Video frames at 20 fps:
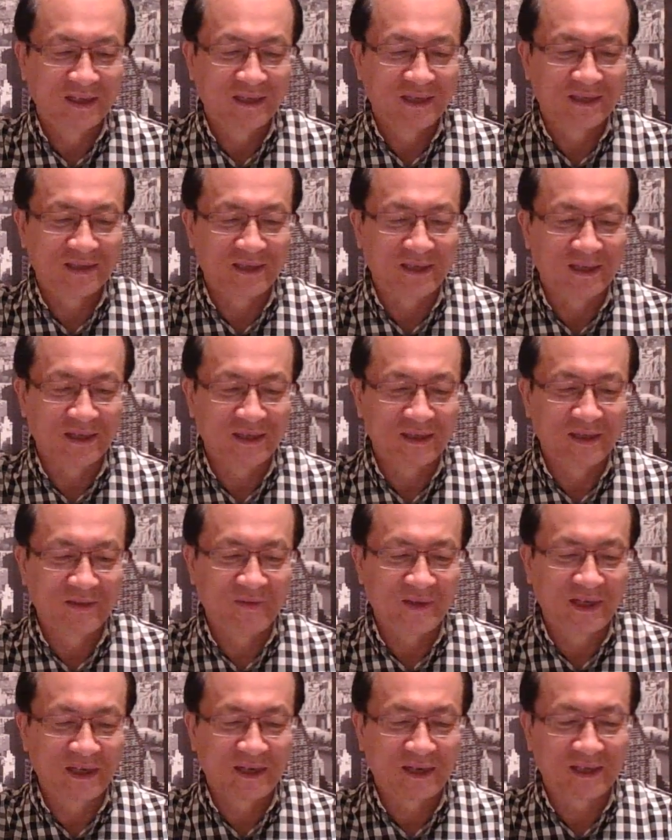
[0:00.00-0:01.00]
这个因
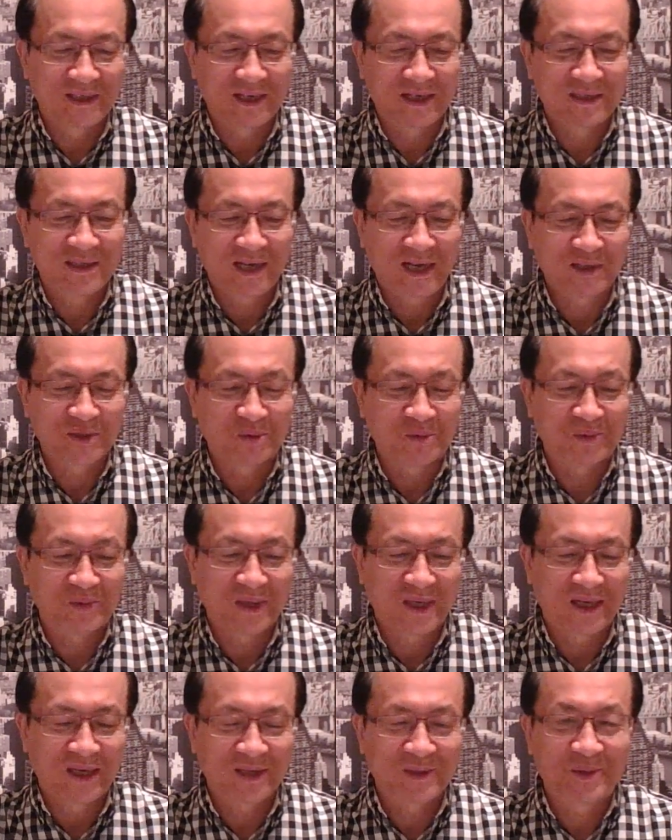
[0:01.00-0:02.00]
为和他家族
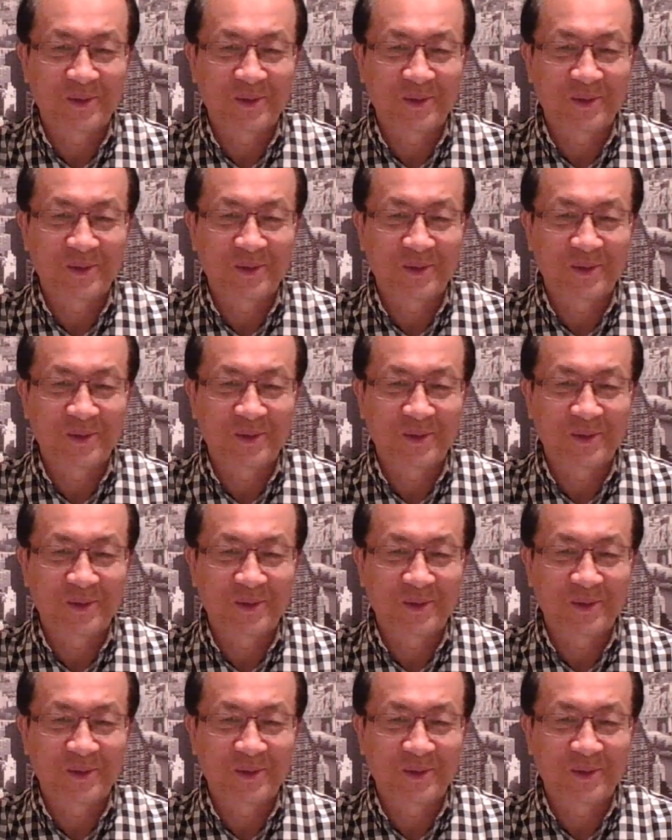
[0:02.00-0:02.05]
哈